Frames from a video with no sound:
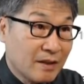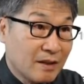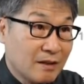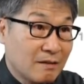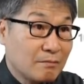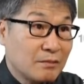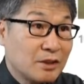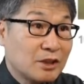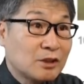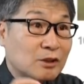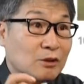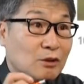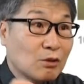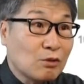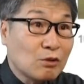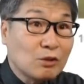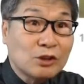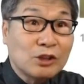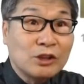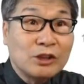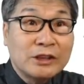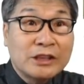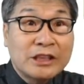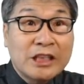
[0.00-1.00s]

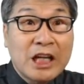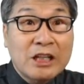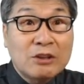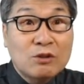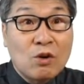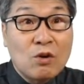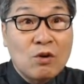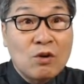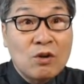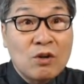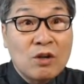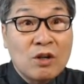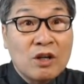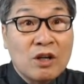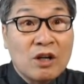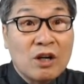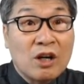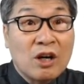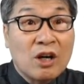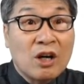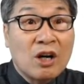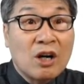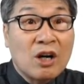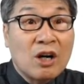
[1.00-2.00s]
미스트롯은 최종
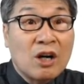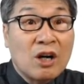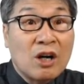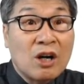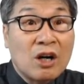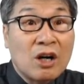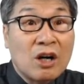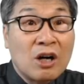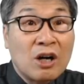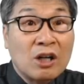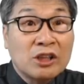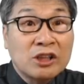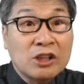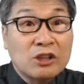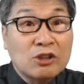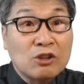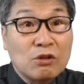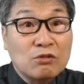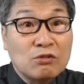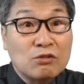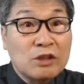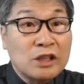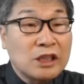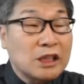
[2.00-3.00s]
어,
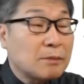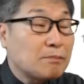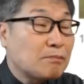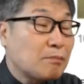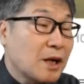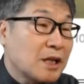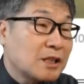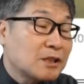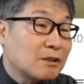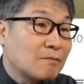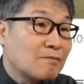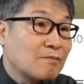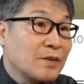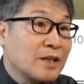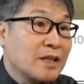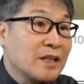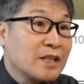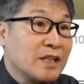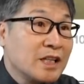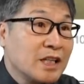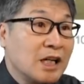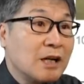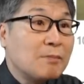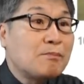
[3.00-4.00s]
시청률이
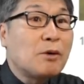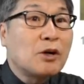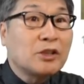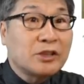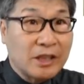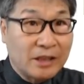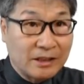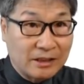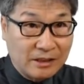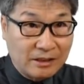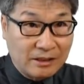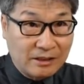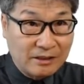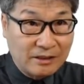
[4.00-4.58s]
18.1%